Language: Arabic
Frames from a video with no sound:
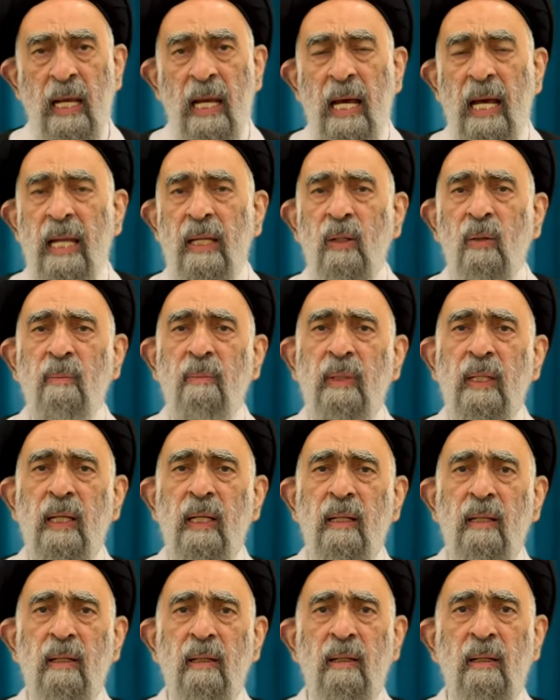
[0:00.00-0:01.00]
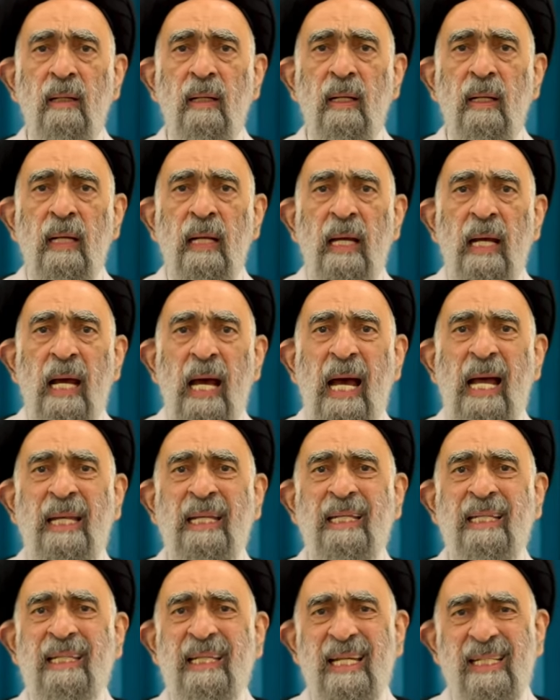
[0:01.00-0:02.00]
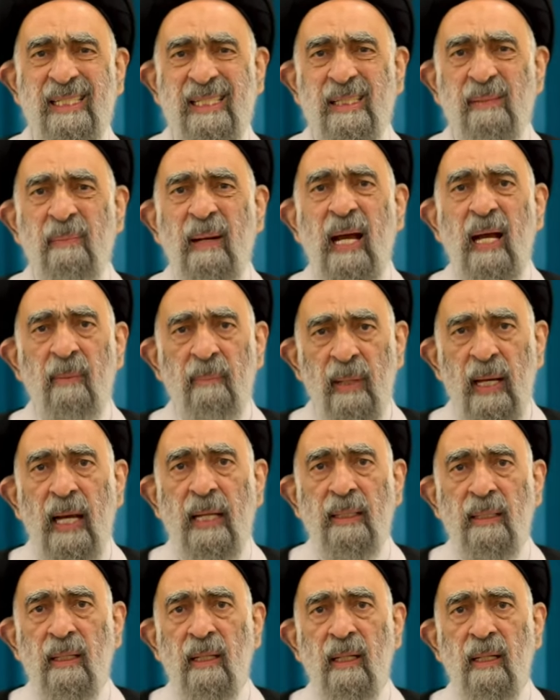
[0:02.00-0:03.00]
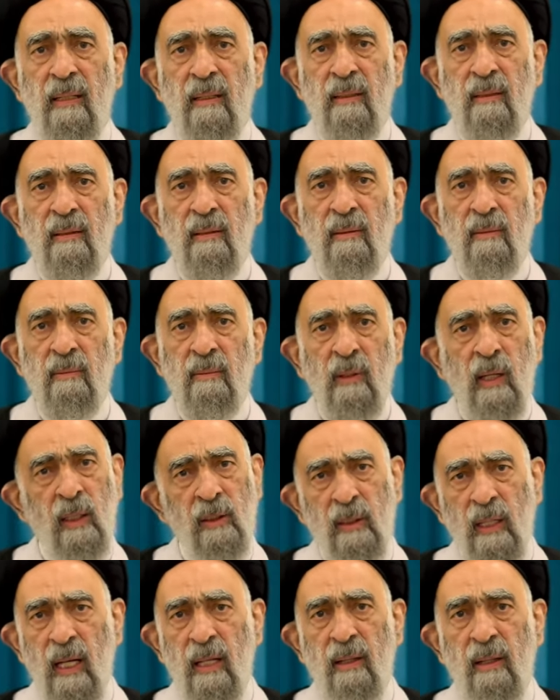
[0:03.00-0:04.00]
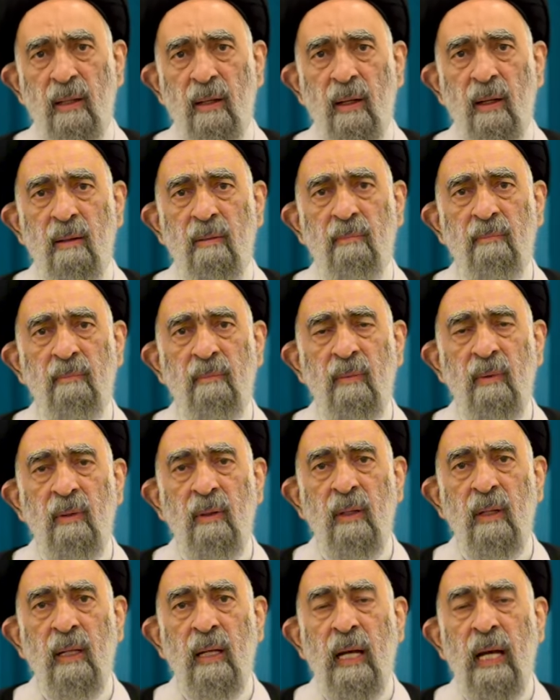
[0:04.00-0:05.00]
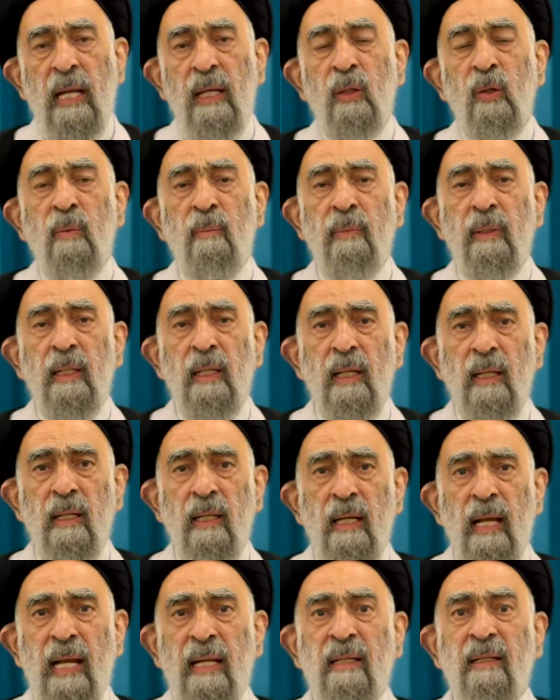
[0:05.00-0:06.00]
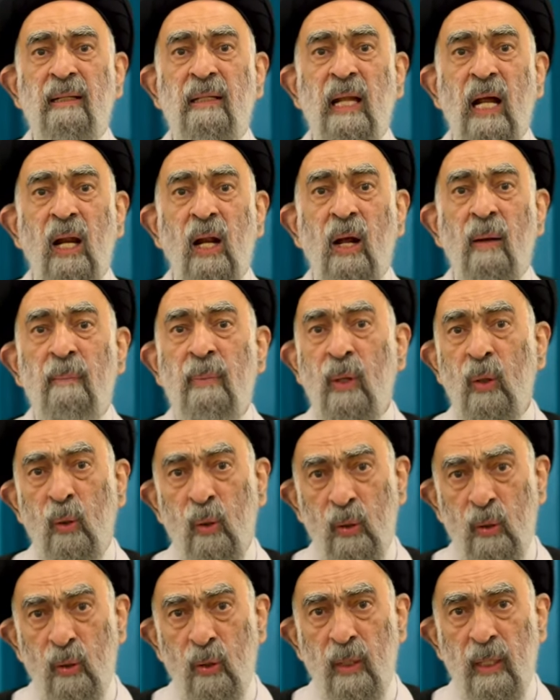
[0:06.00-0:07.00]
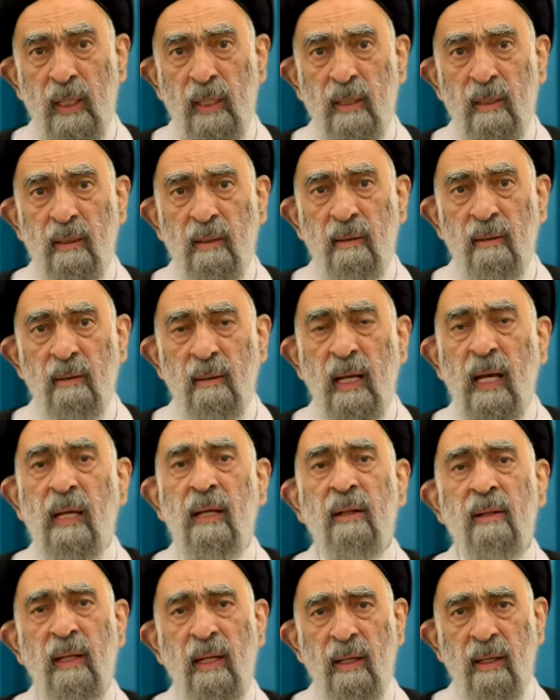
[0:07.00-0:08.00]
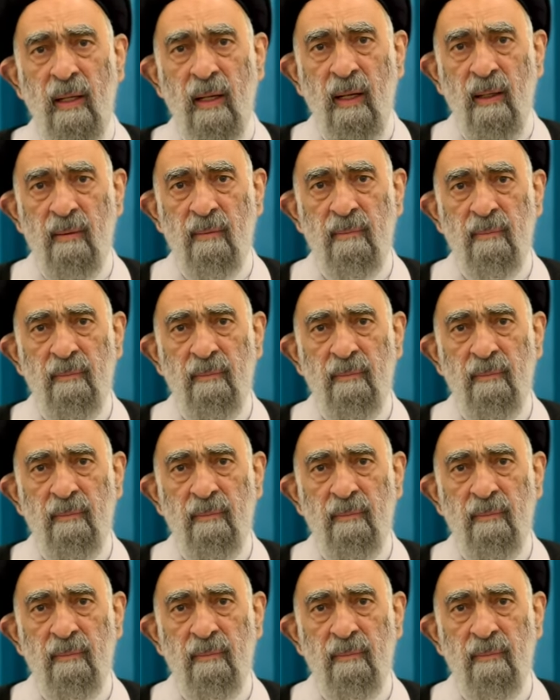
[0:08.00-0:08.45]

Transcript: هل يمكن أن تسمع بعينك؟ قطعا لا هل يمكن أن ترى بأذنك؟ أيضا لا